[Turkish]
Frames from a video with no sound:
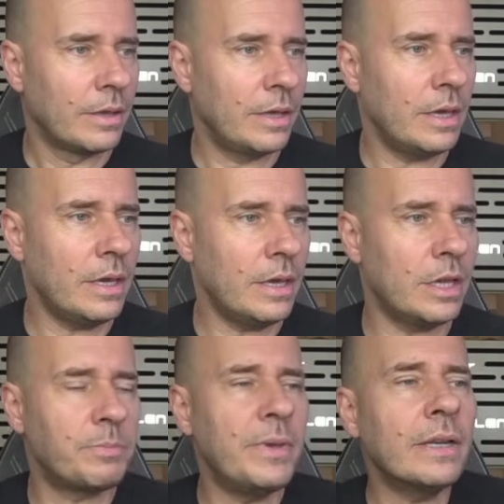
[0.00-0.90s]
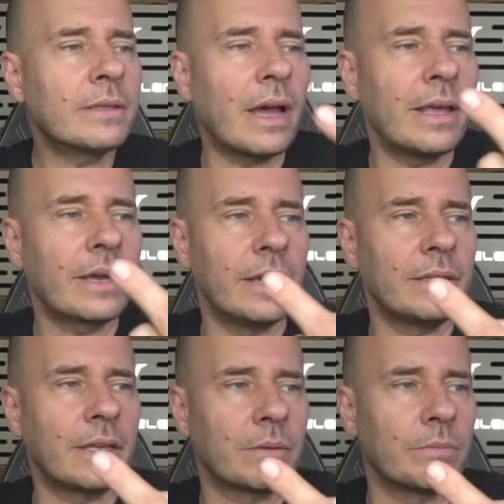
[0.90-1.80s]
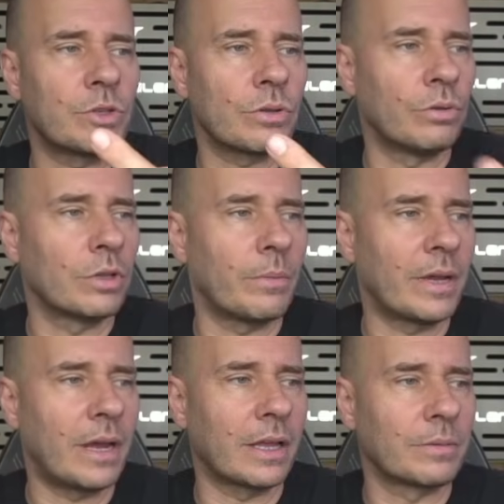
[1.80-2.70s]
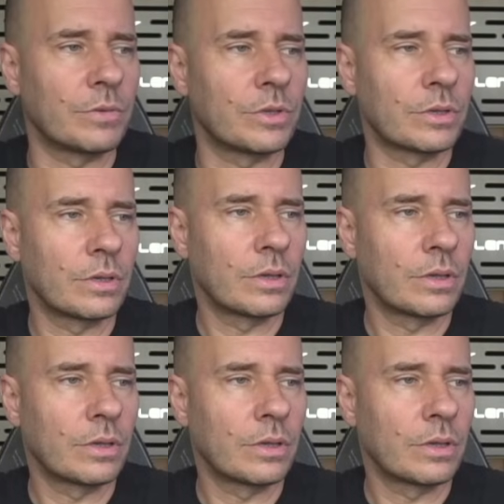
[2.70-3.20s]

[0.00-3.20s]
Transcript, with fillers: Hiç bir tane kayıt atmış. Onu da bana atmış.